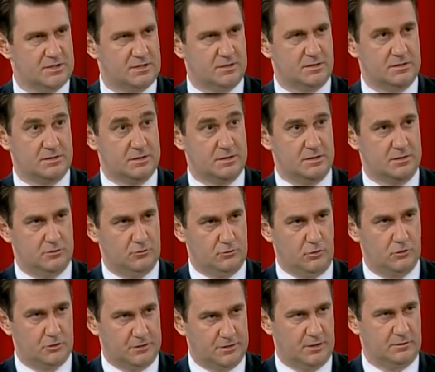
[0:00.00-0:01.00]
e, evet. şey,
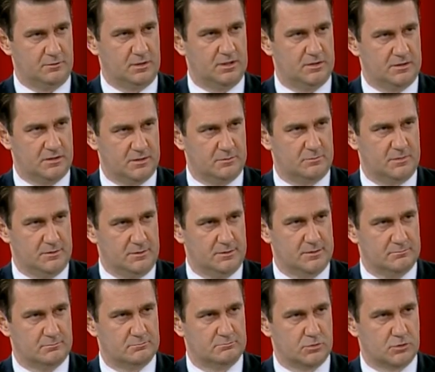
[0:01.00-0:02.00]
ÖTV indirimi evet.
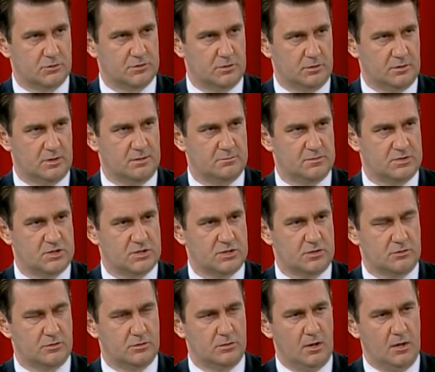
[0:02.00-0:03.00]
burada önemli
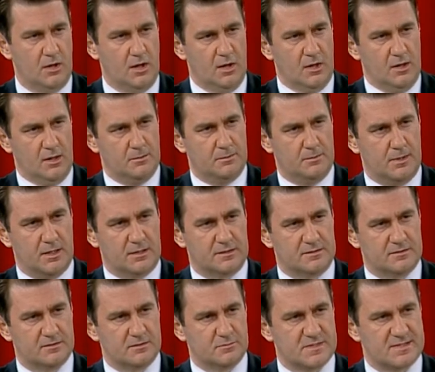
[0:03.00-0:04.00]
çıkıyor. Evet.
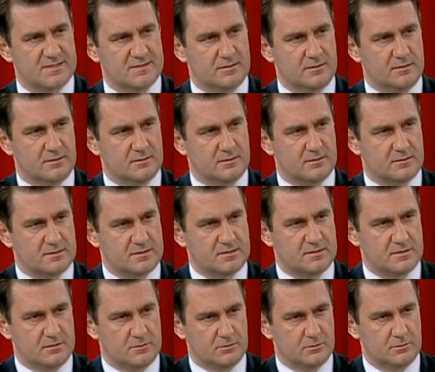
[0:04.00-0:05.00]
Baktığımızda e,
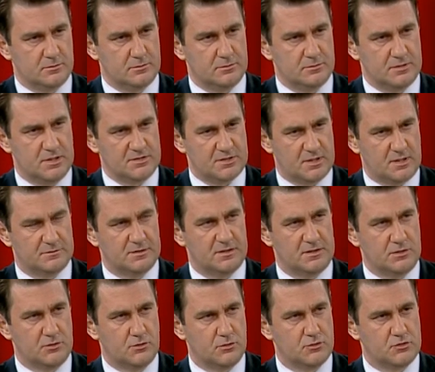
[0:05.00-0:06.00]
sizin e, geçen
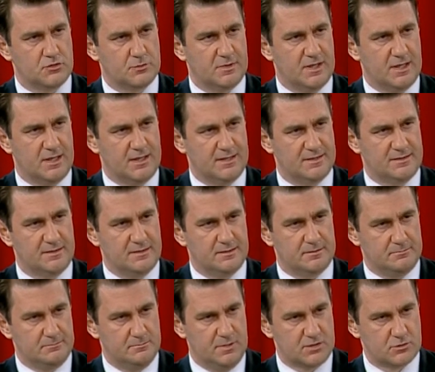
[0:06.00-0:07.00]
haftaki görüşmelerde
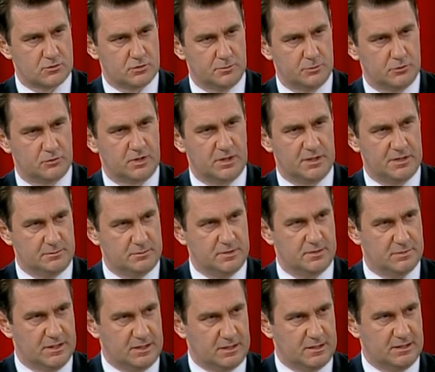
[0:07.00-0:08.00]
BESOB'un ayrı
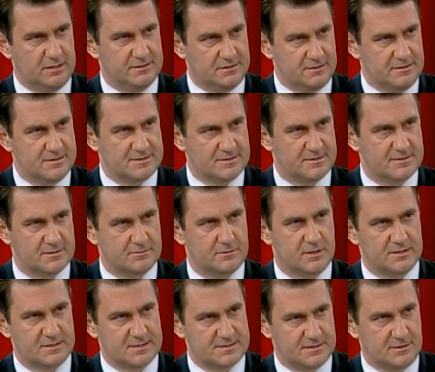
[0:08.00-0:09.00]
bir beklenti listesi
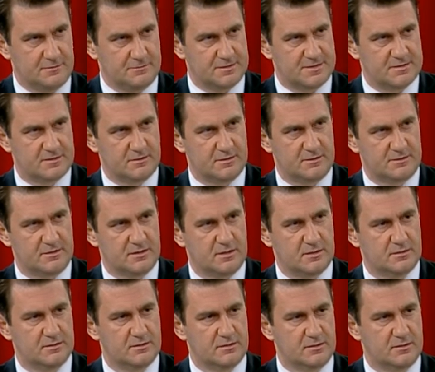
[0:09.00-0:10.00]
vardı esnaf ve sanatkar
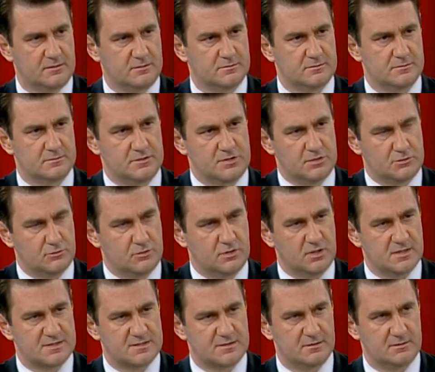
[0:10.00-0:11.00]
adına, iş
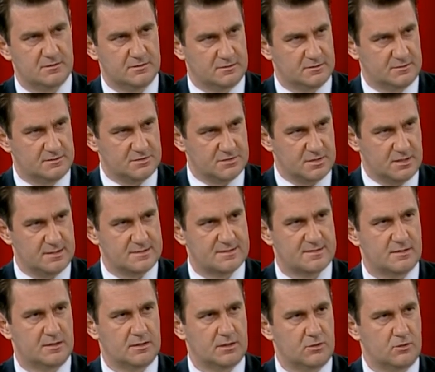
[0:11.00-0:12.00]
dünyası adına da Ticaret
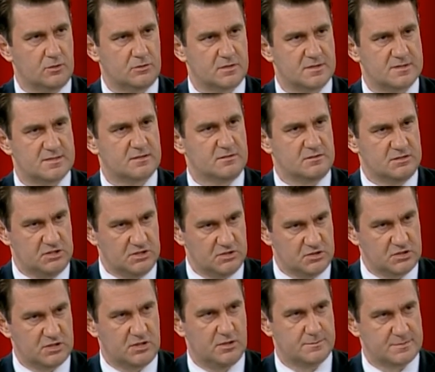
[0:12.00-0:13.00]
Sanayi Odası'nın
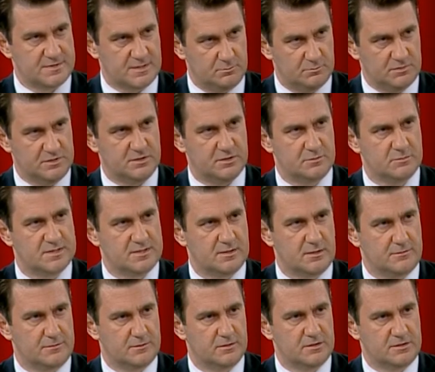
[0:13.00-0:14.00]
geniş kapsamlı 20
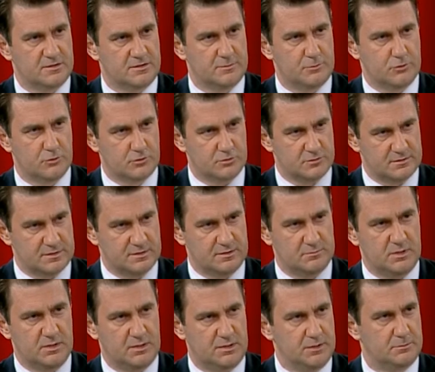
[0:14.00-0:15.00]
sayfalık raporu Sayın
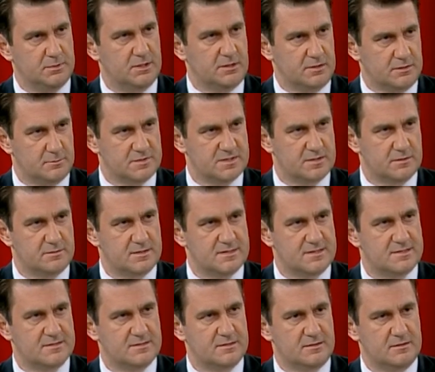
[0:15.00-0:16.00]
Maliye Bakanımıza ve
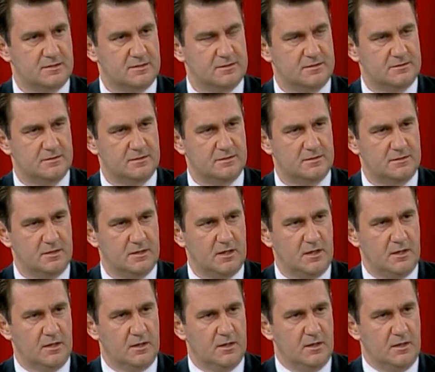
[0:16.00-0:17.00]
sizlere iletildi.
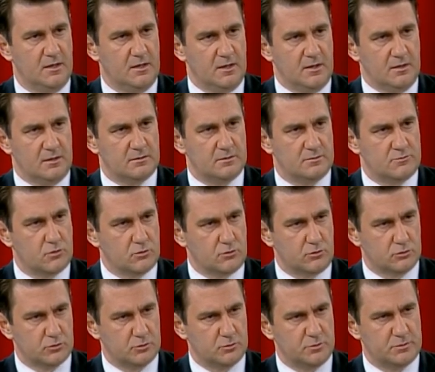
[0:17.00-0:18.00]
Ee, çok
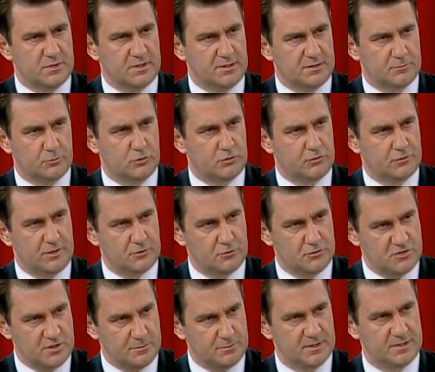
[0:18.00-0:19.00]
olumlu bir atmosfer o
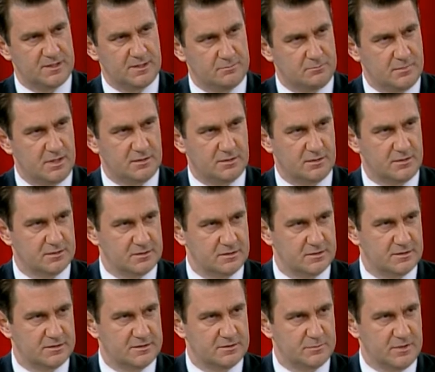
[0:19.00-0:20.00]
cepheden ben
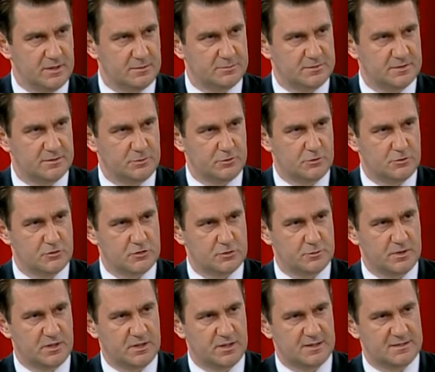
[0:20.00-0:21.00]
algıladım yaptığım
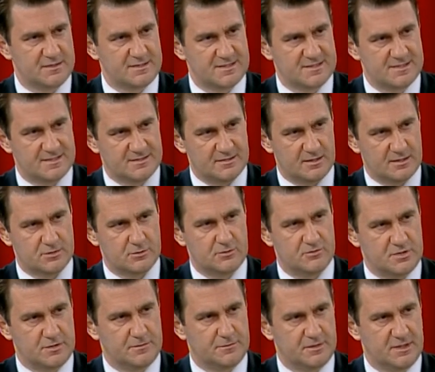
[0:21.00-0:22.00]
görüşmelerde. Siz de az
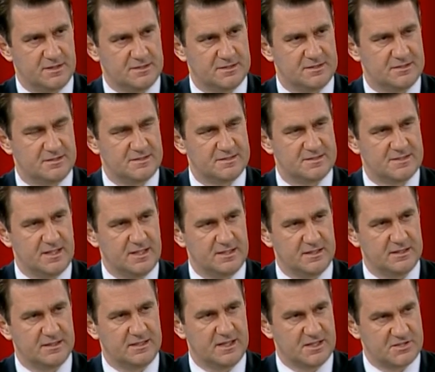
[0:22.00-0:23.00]
önce ifade ettiniz.
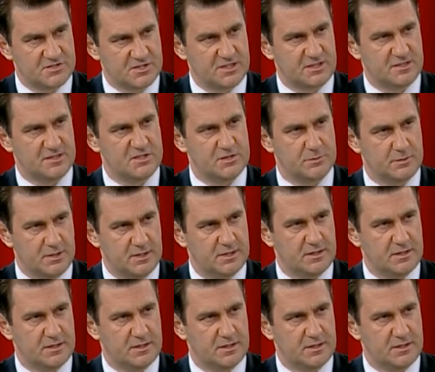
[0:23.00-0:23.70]
Yani gerçekleşmeler